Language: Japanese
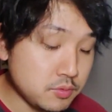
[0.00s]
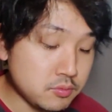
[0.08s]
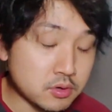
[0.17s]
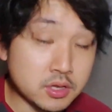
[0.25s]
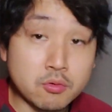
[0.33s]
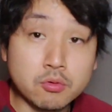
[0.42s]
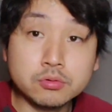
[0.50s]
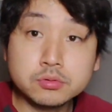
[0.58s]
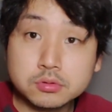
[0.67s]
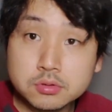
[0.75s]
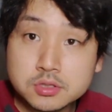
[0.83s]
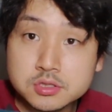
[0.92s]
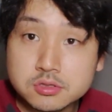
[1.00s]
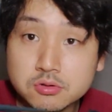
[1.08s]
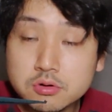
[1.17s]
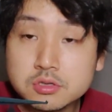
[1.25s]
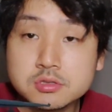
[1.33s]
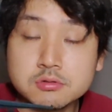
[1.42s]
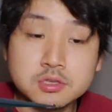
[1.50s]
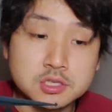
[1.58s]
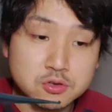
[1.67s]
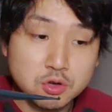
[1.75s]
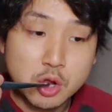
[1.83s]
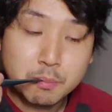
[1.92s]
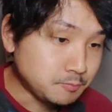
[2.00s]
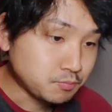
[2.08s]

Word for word: 風味がね、本当にすごいするんですよ。